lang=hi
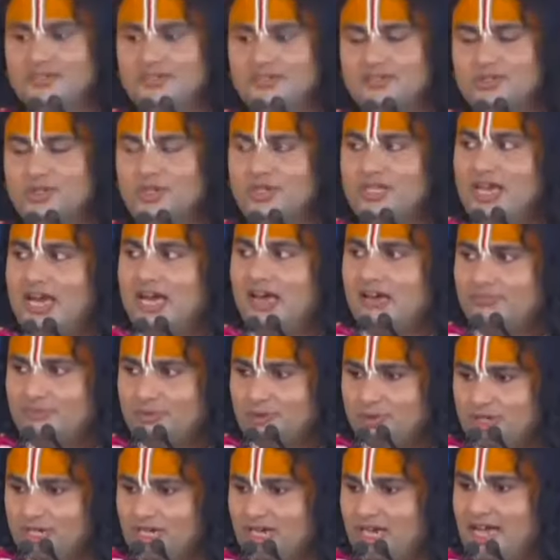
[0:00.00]
तो यहाँ
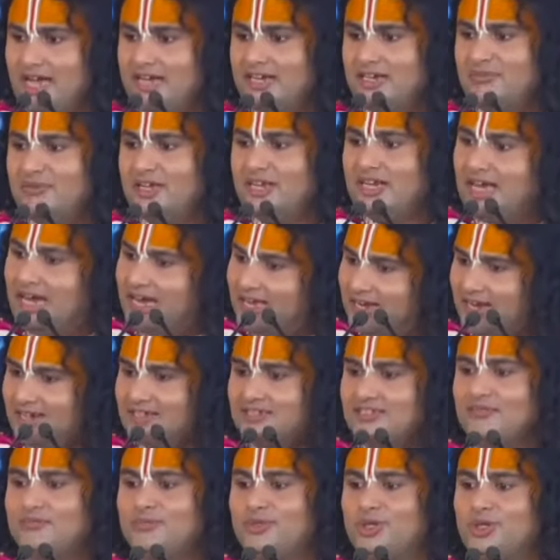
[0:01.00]
पूरी लाइन में नारायण
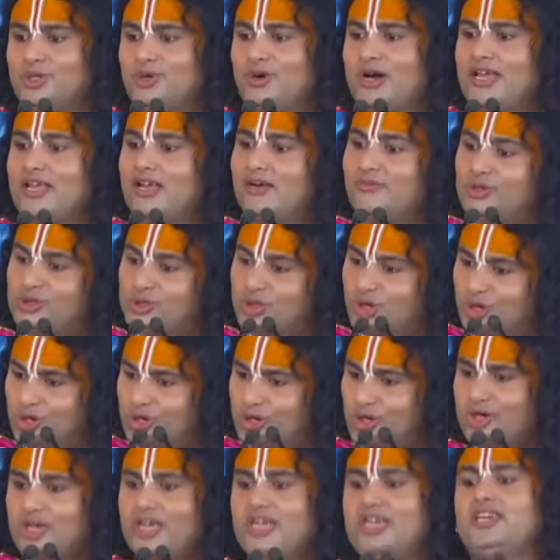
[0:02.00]
शब्द जो आया वो
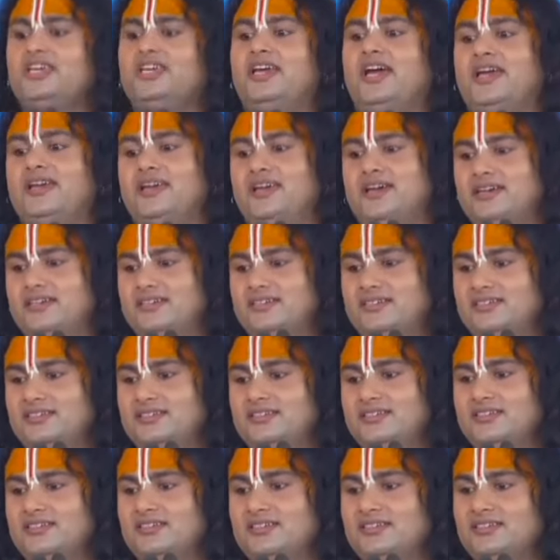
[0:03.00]
दोनों के लिए आया
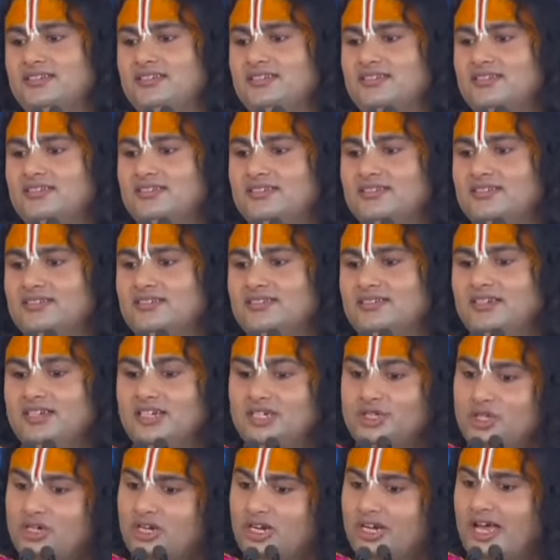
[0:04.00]
है
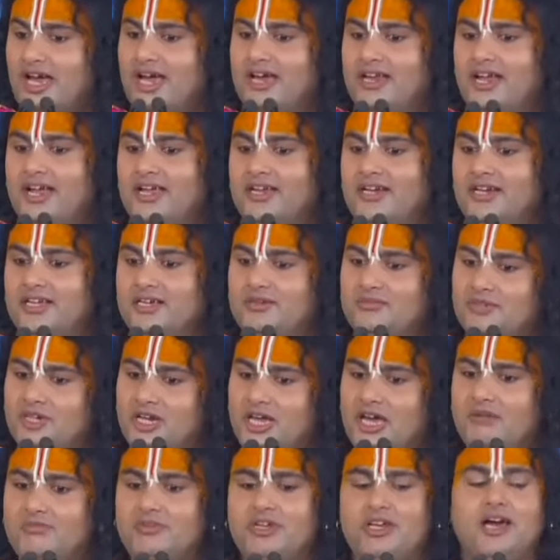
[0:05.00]
कृष्ण नारायणम
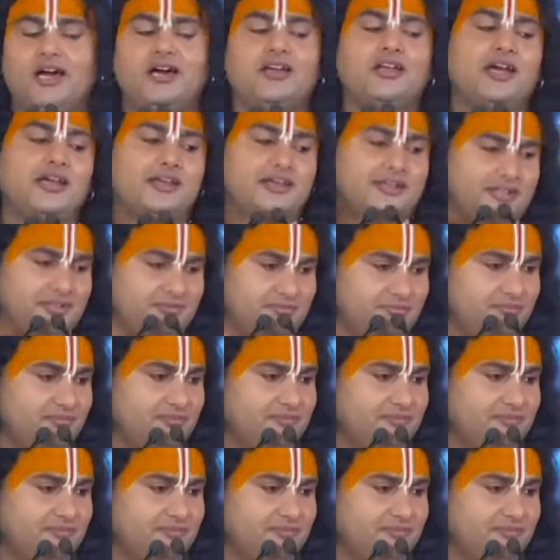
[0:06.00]
राम नारायणम